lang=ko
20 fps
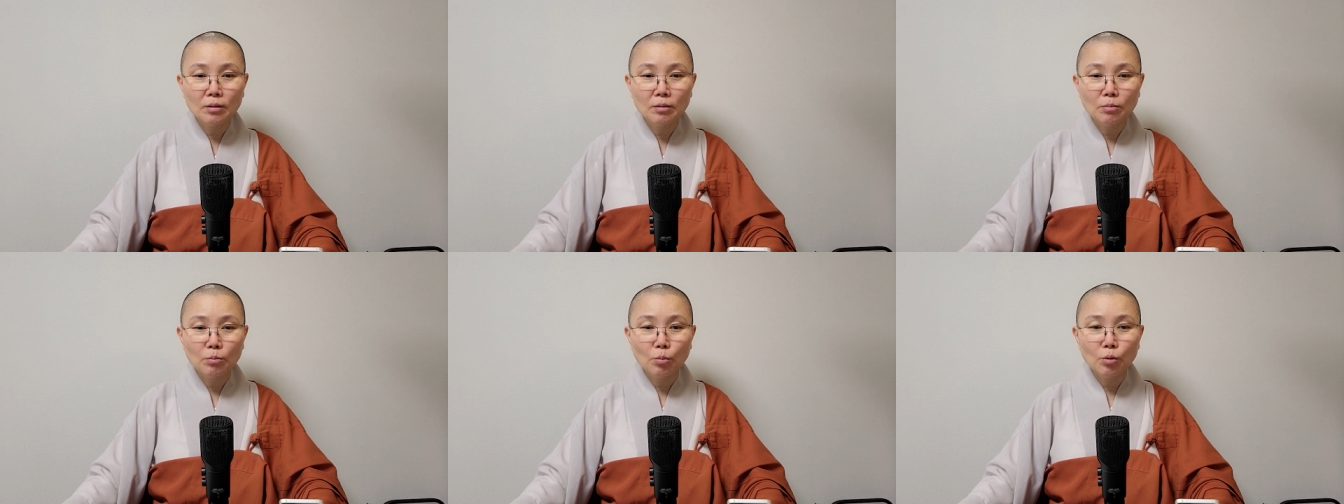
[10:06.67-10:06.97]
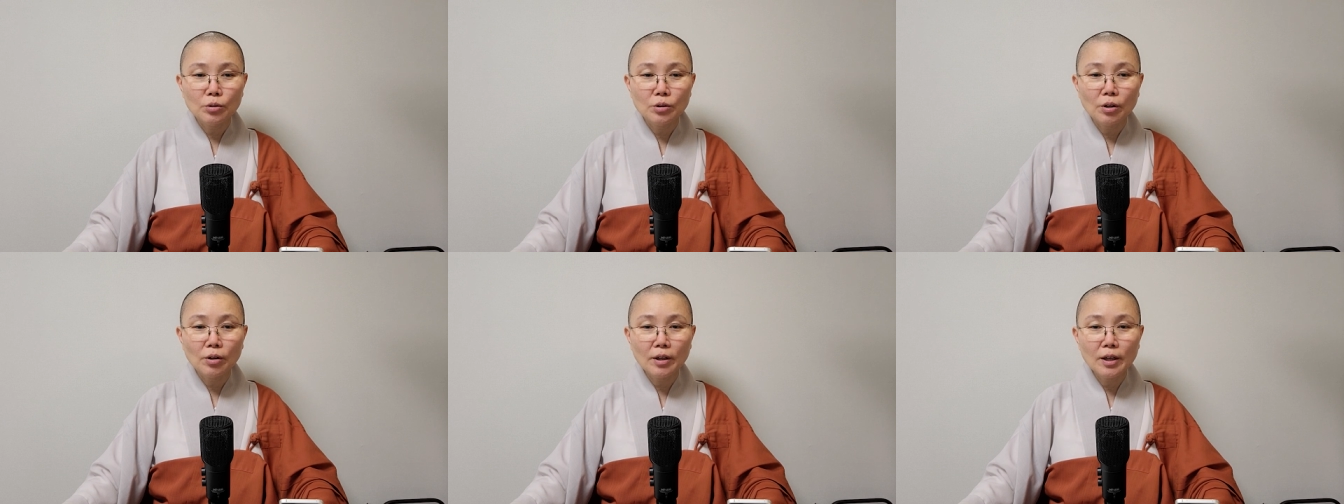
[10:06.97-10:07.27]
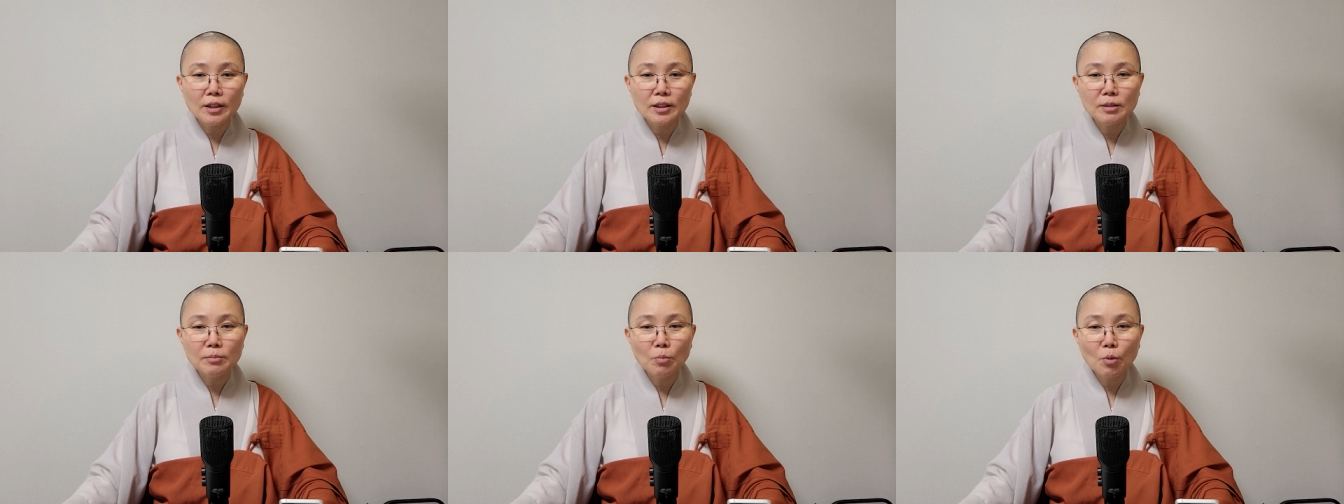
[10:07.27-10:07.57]
뭐,
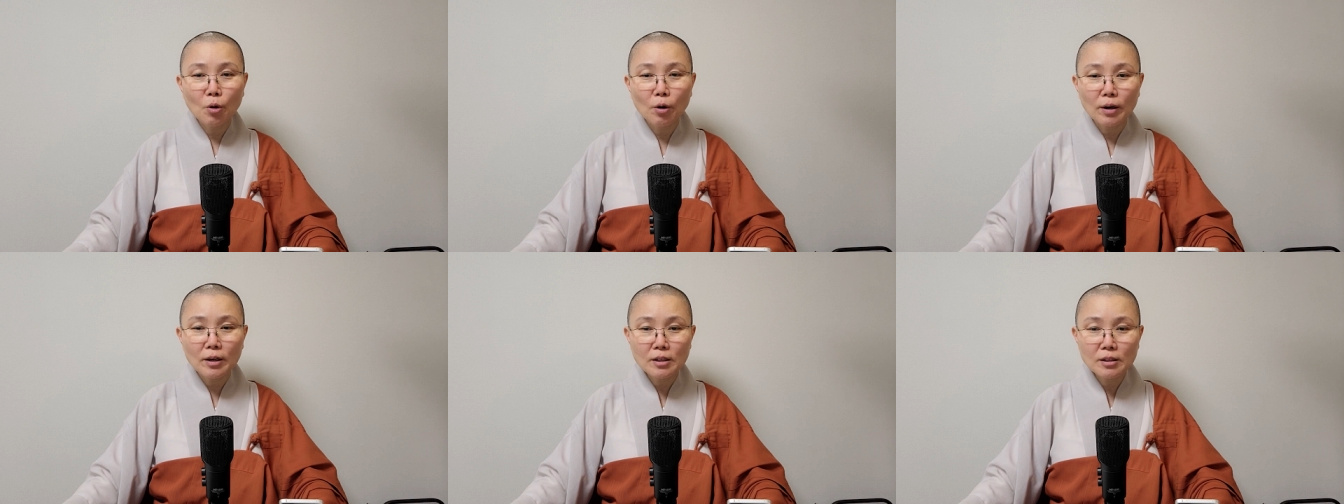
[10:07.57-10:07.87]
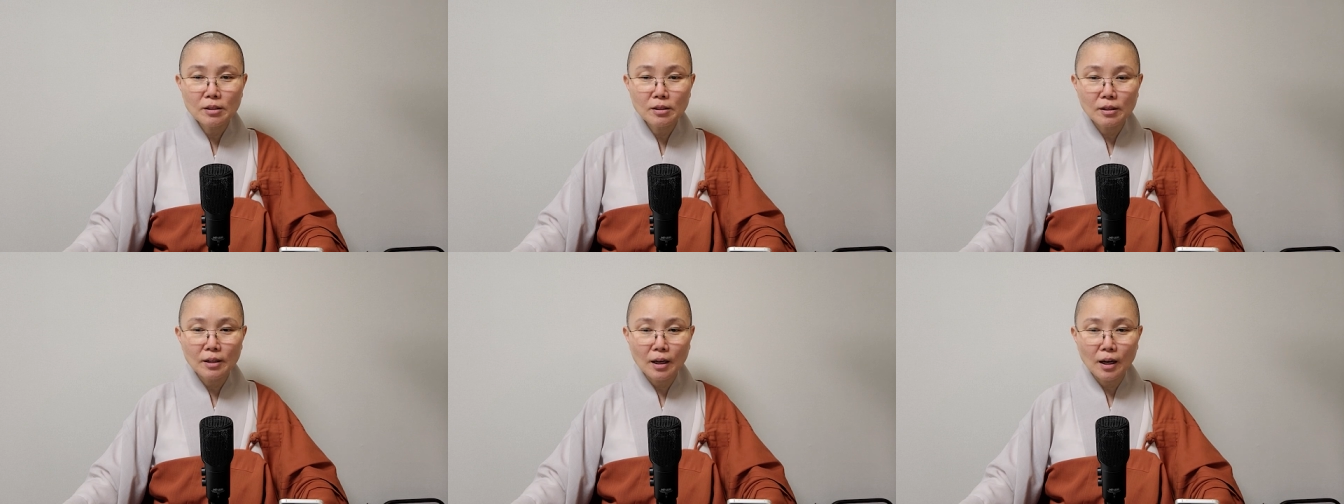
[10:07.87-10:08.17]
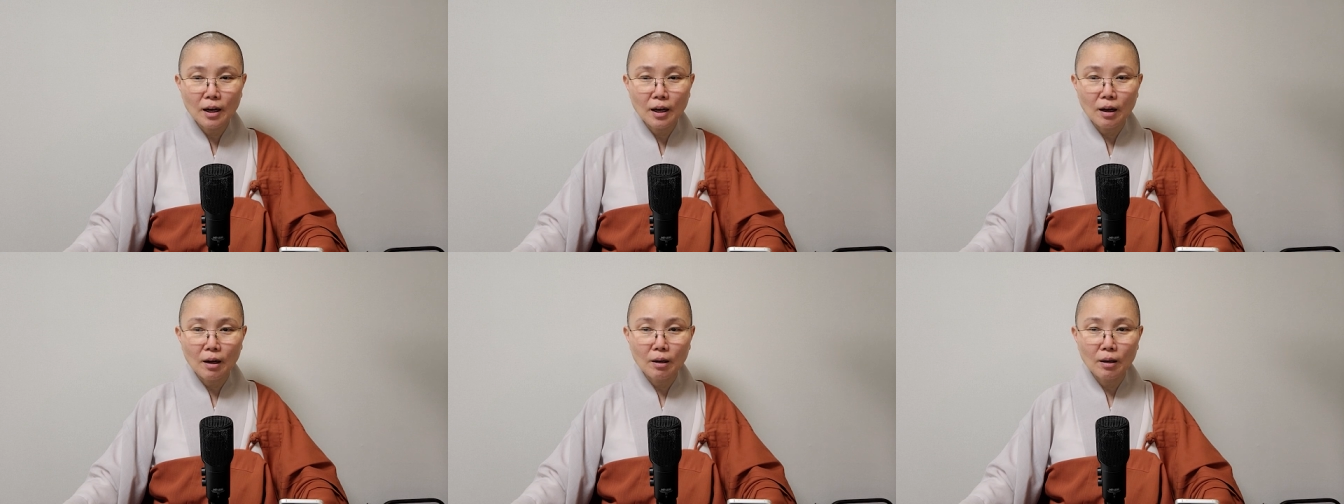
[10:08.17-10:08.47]
정해진 뭐가
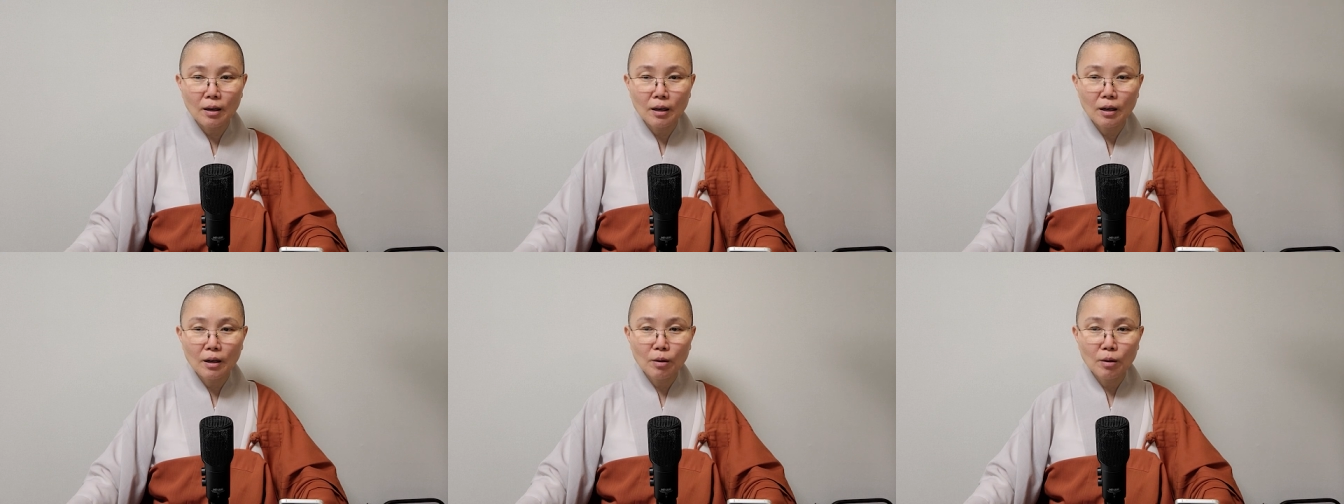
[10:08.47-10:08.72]
있어야